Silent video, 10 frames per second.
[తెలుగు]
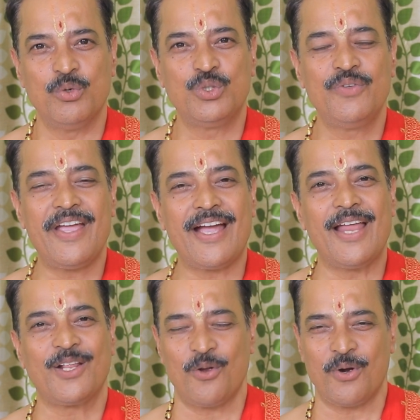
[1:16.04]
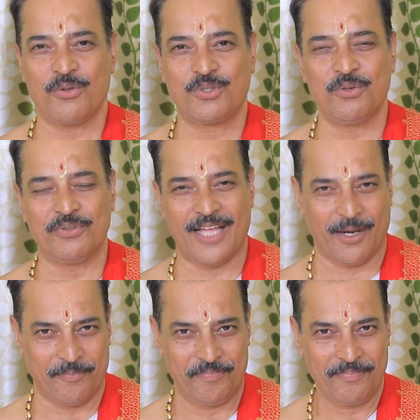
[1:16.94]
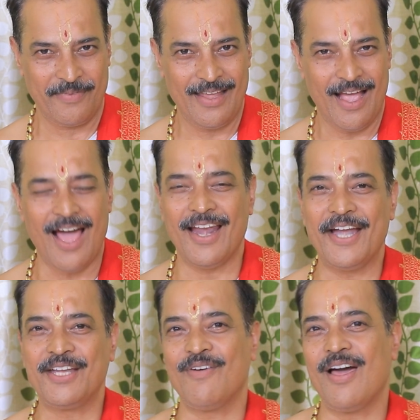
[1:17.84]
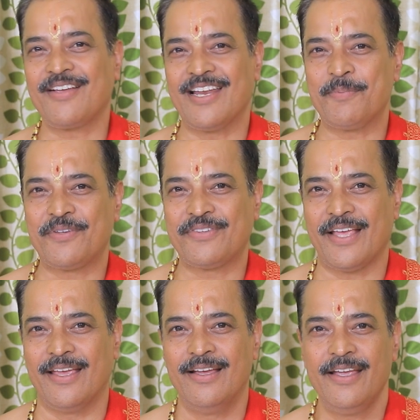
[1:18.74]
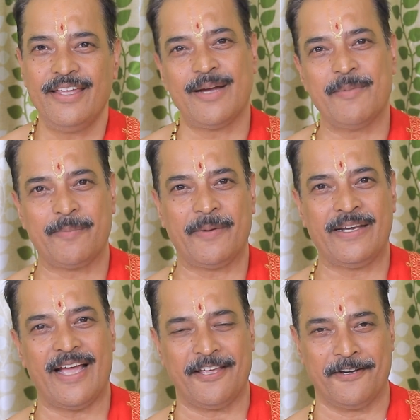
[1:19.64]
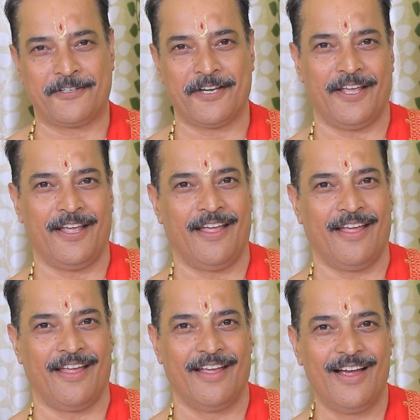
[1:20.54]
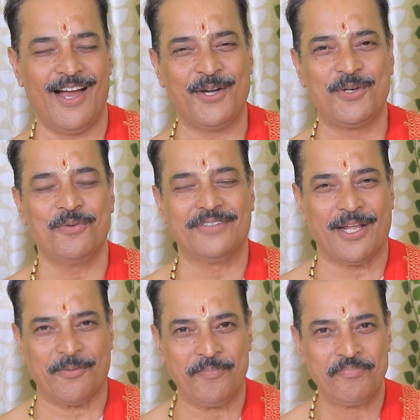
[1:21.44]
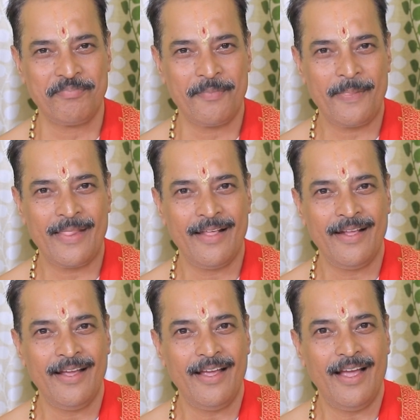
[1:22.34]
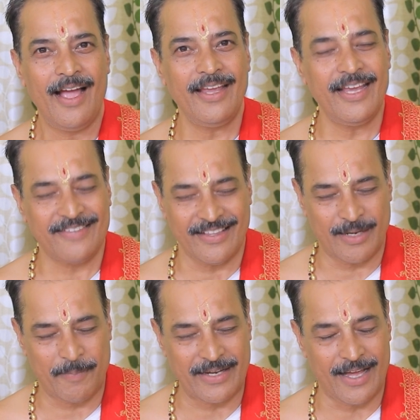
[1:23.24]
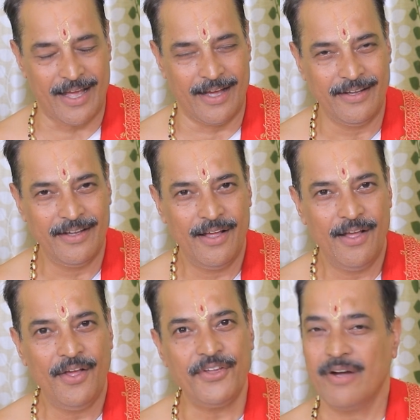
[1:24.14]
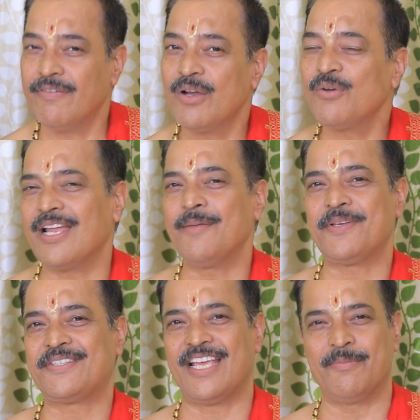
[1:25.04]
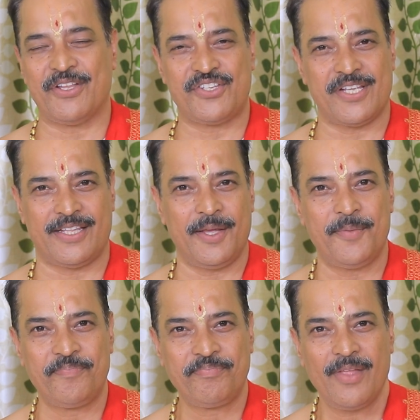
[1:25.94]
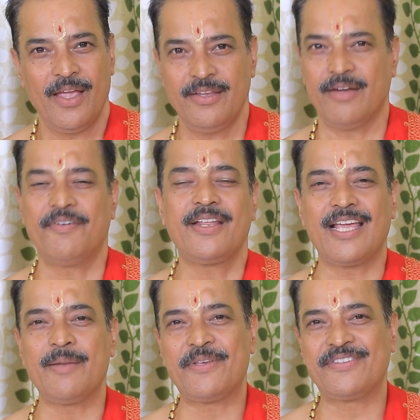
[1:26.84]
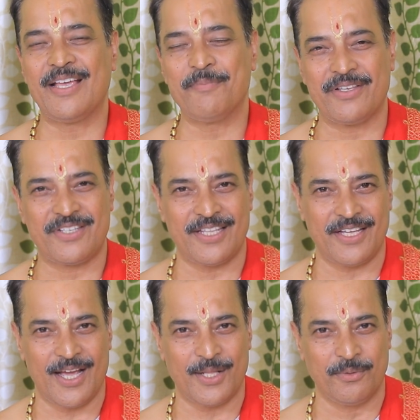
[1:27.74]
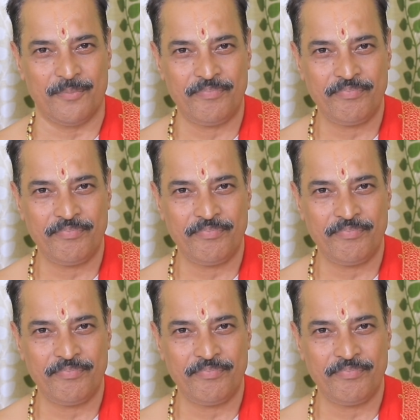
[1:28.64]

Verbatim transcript: ఉద్వేగానికి లోనవుతూ ఉంటారు అలాంటి వారు కనిపిస్తే ఇక మన పని అయినట్టే అంటూ ఉంటారు ఈ సందర్భంగా ఎవరు కనిపిస్తే మంచిది ఎవరు కనిపిస్తే మంచిది కాదు